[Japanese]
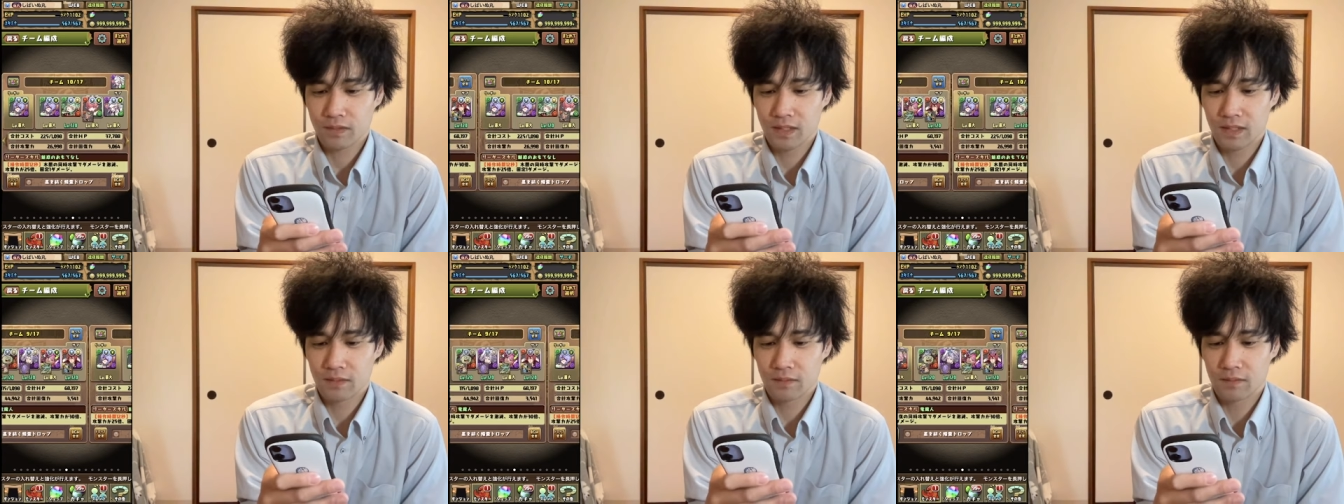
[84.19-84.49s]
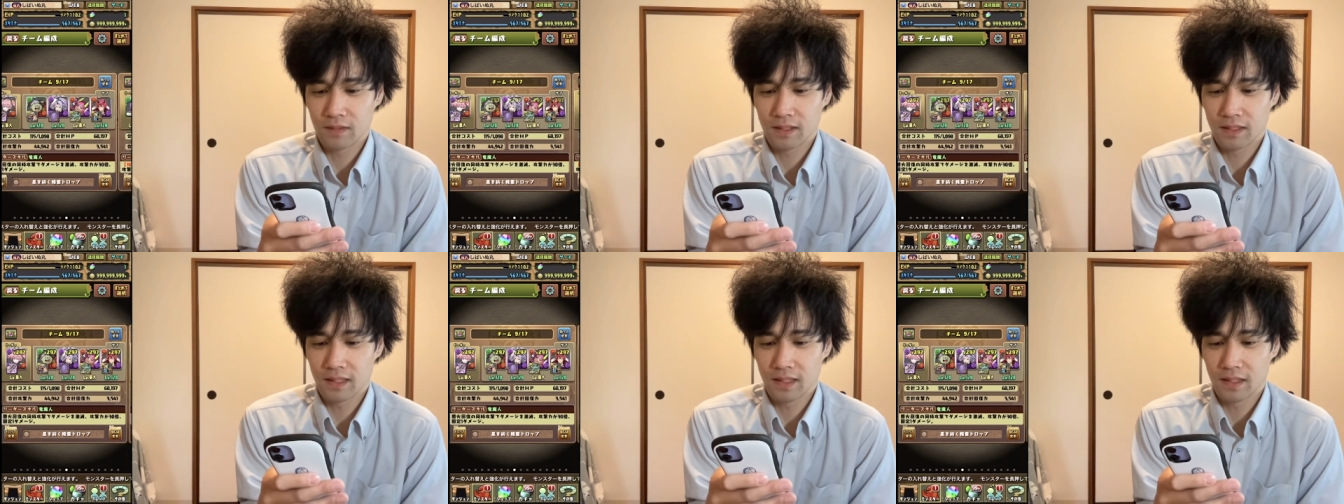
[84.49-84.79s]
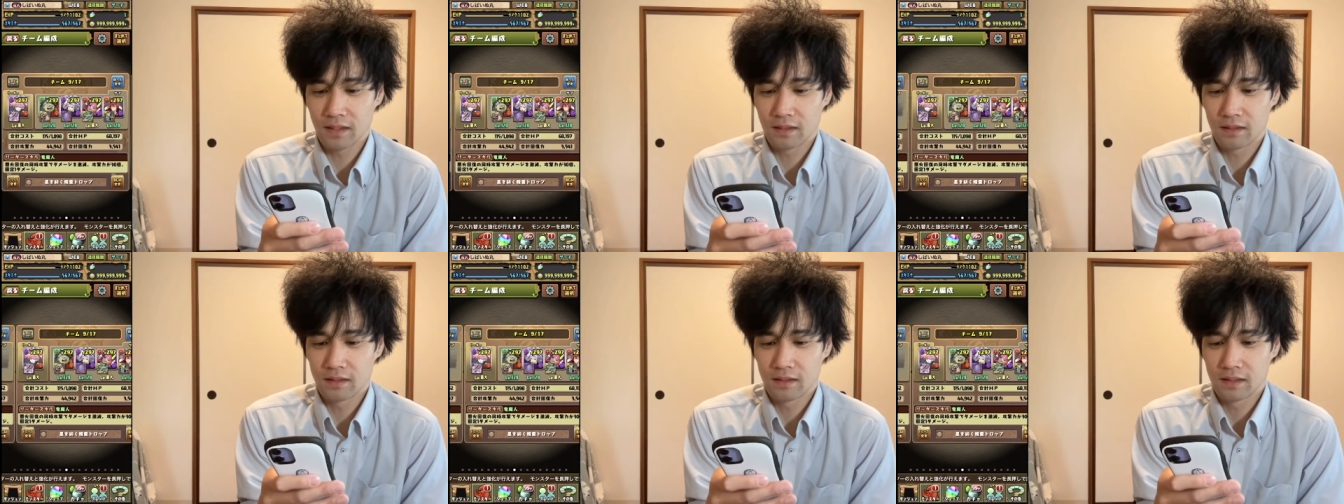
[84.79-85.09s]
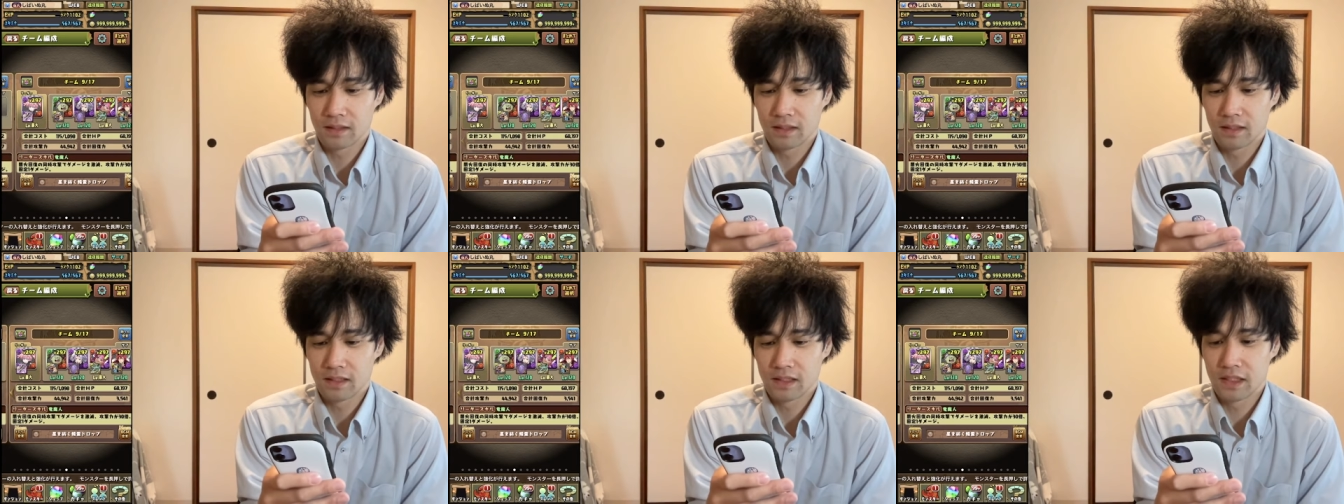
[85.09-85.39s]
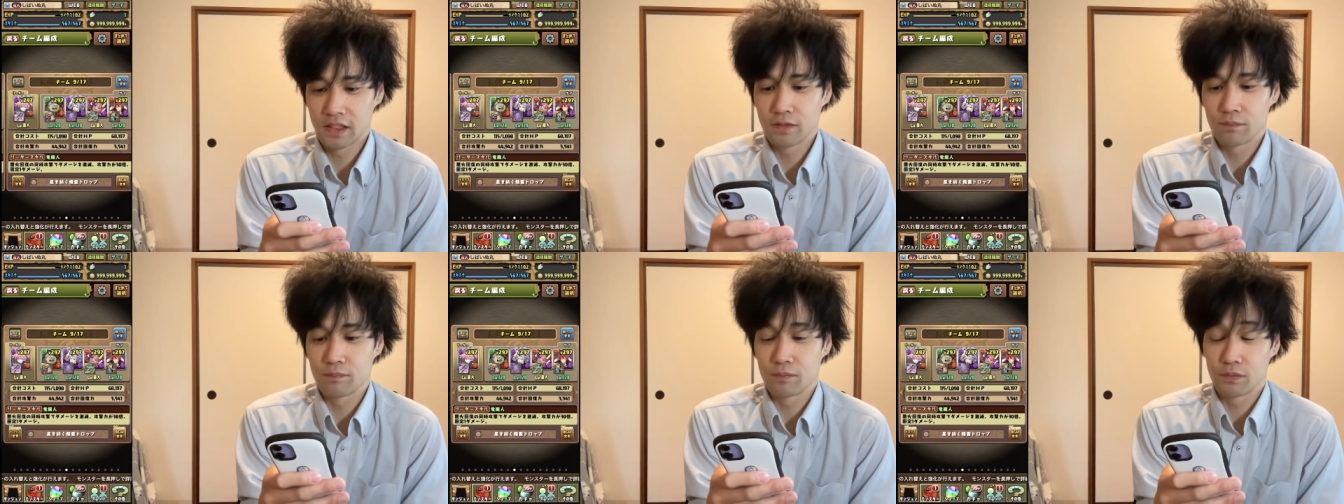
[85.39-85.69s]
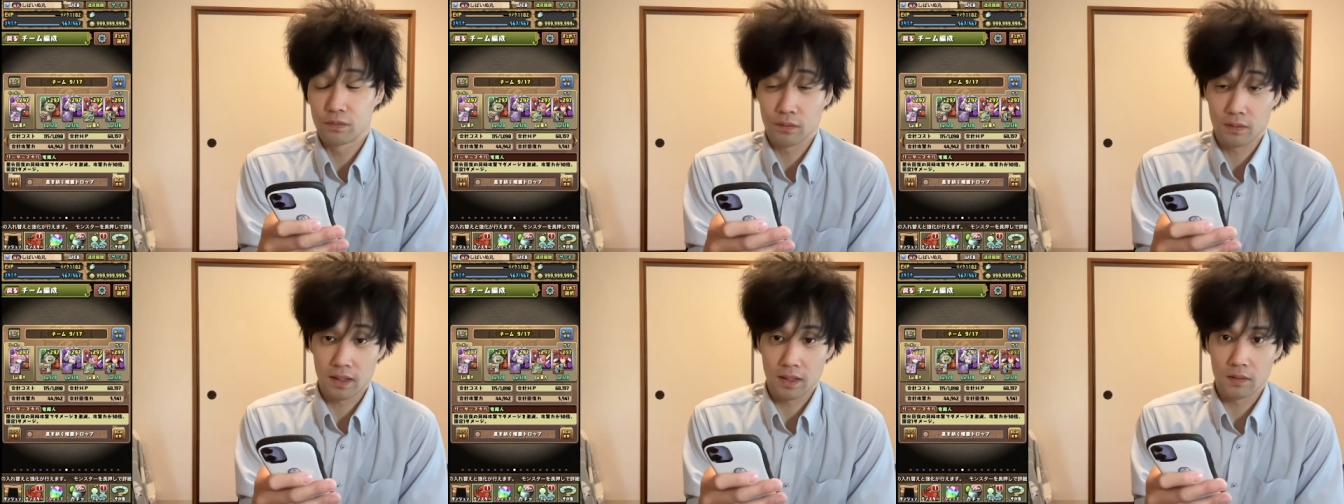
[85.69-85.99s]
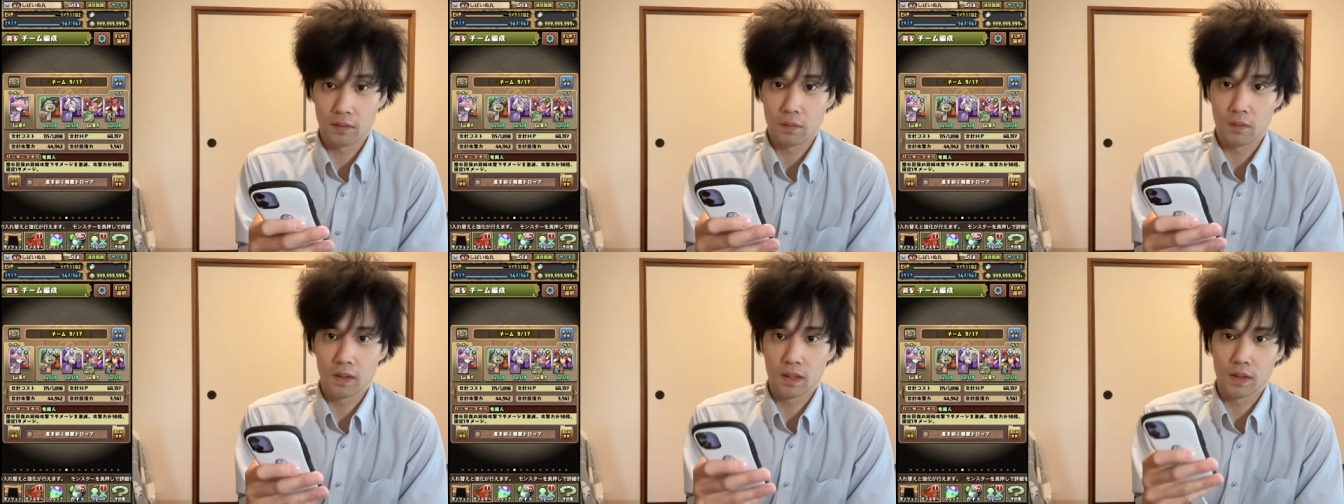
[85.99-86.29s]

あとはね、リルムとかの、